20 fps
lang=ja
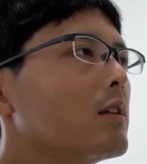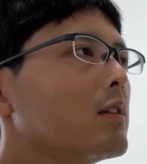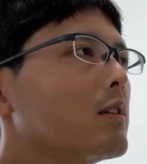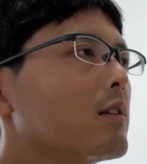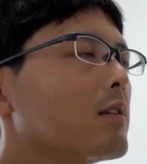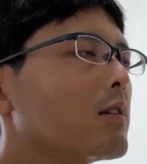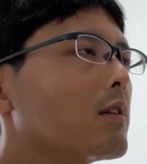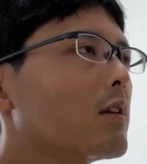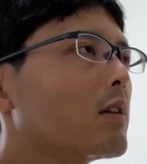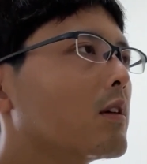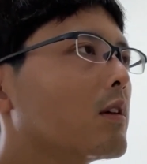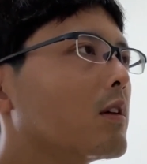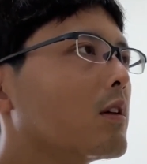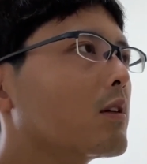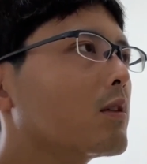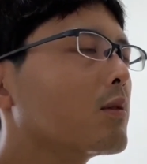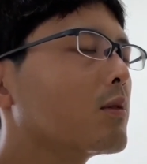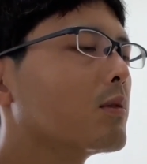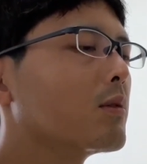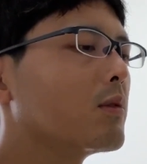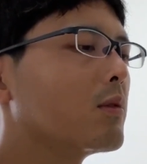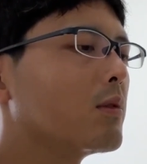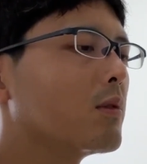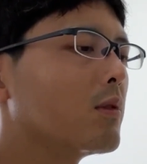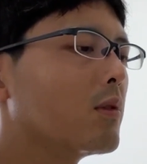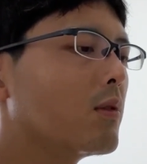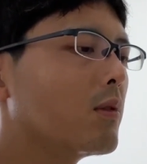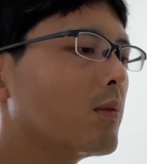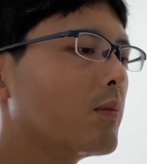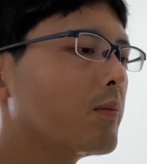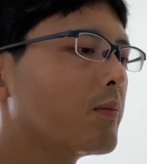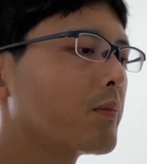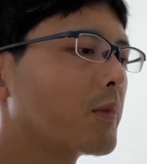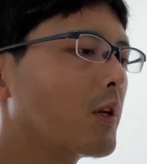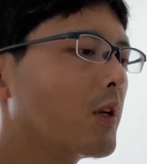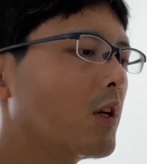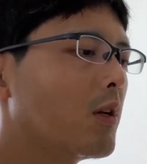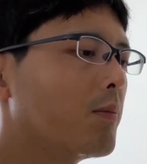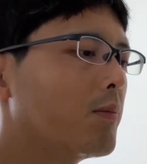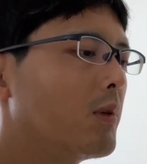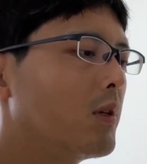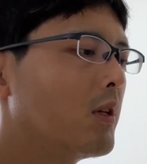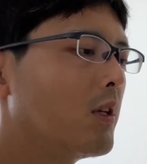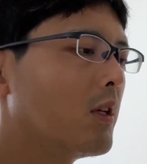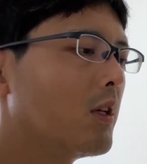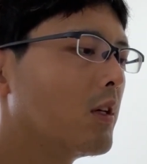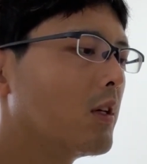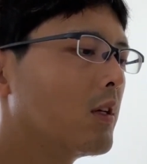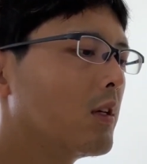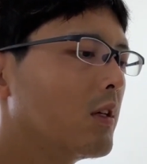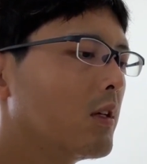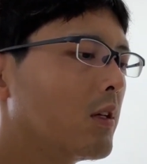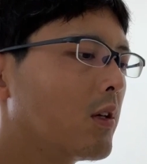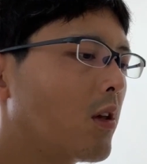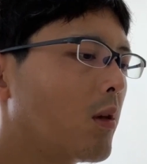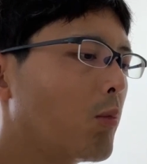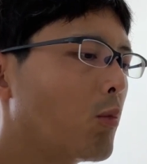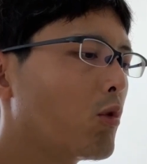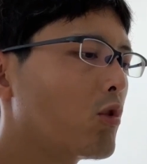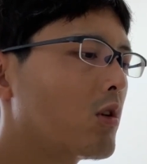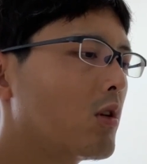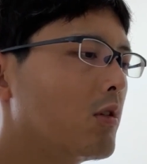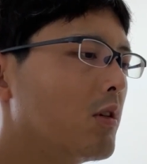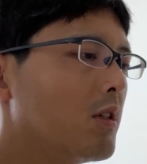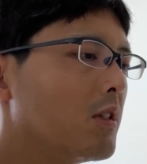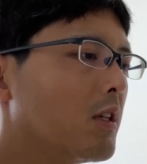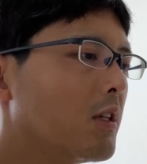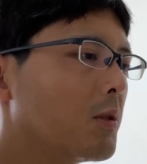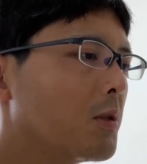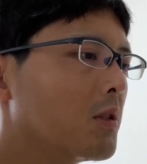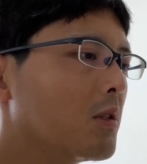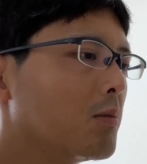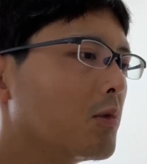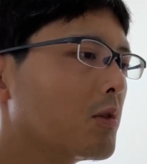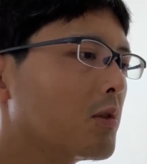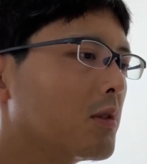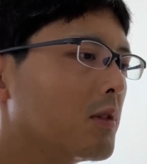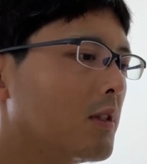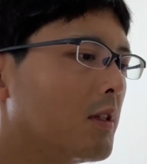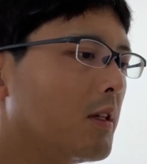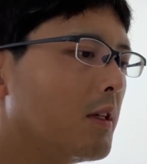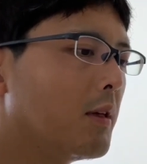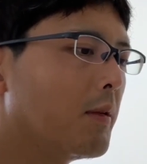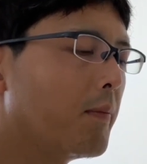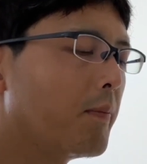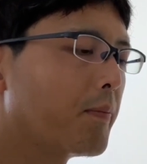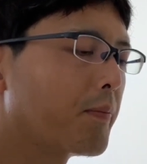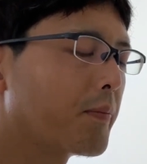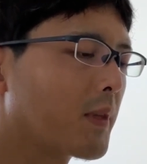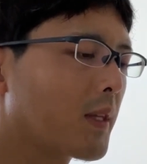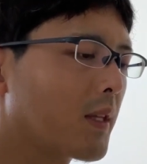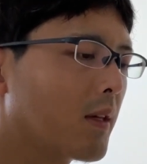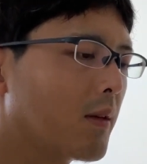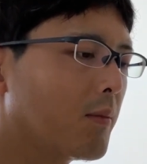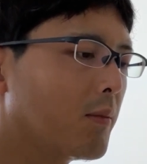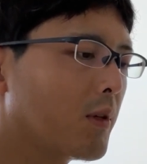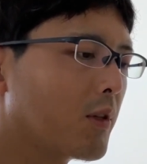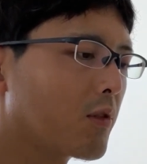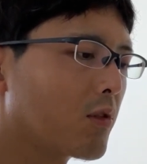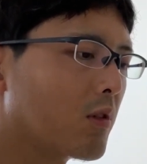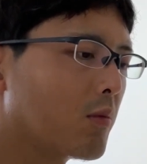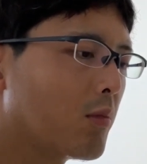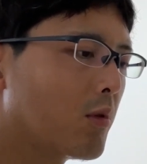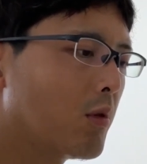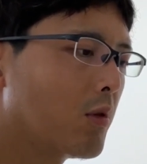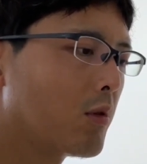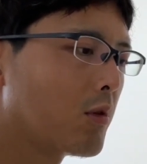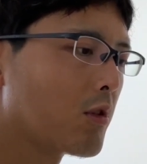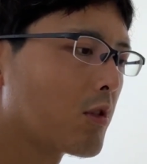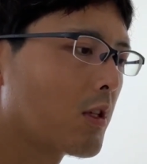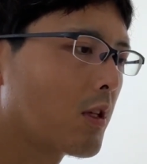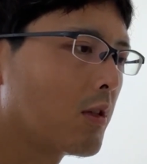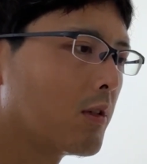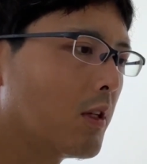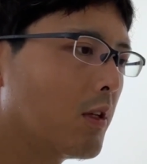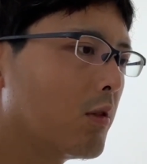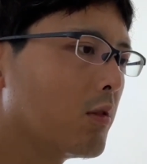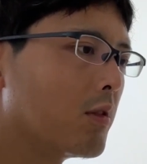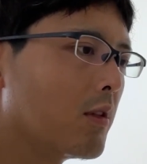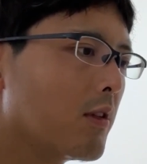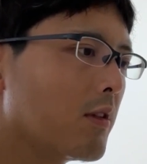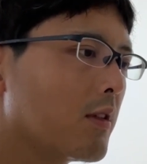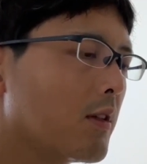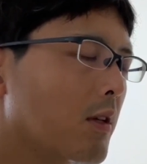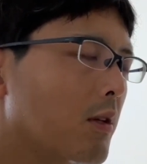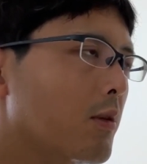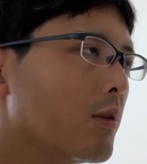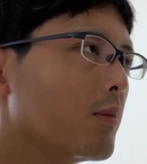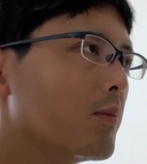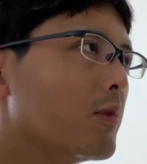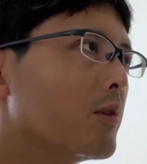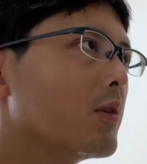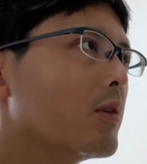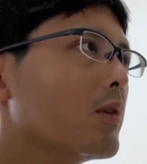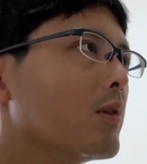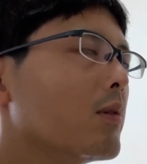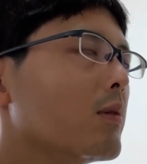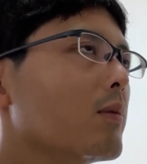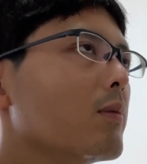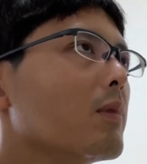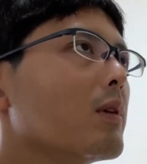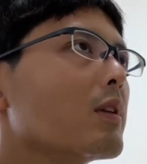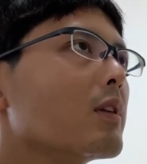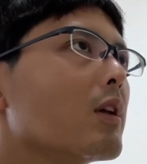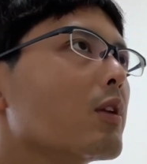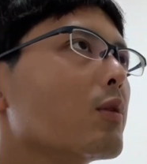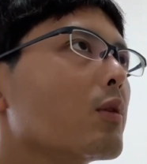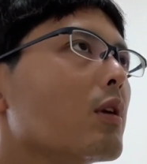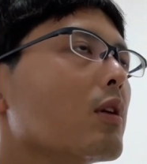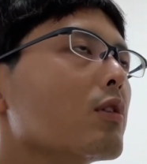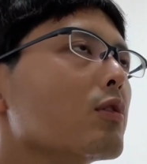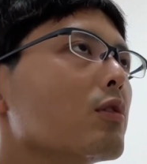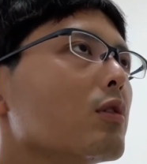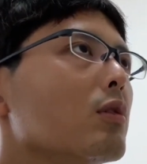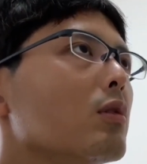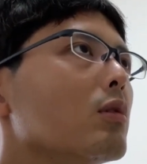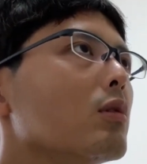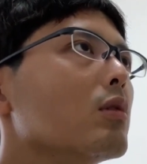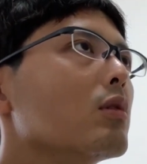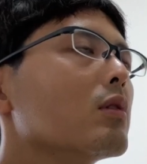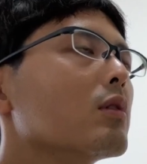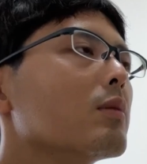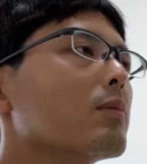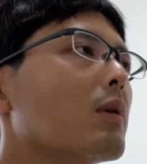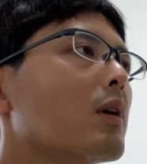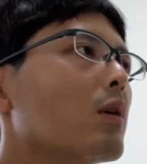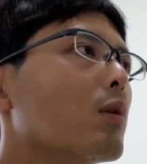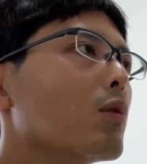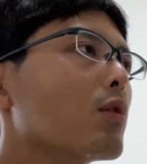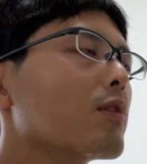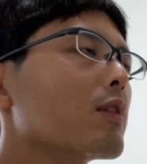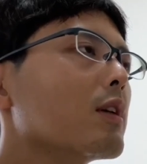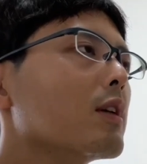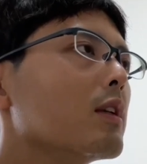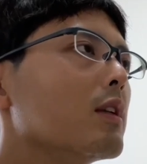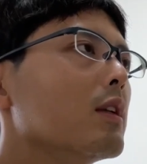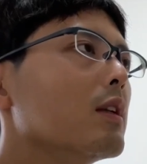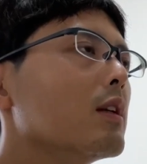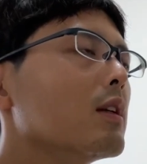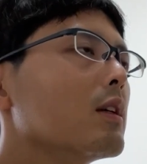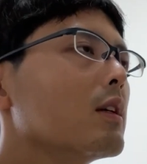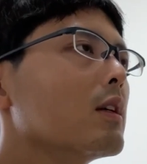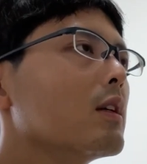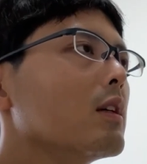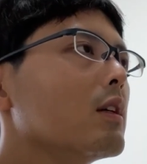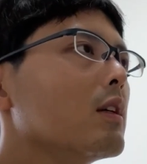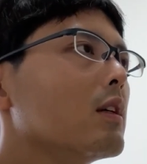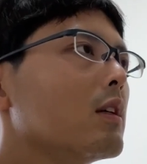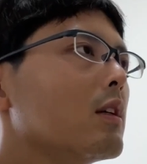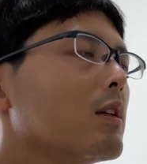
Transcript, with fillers: ですからあのやっぱり気持ち悪いなと思って、まあ、そのブロックしたくなるんですけれども、まあ、なんとかそれを、まあ、抑えて。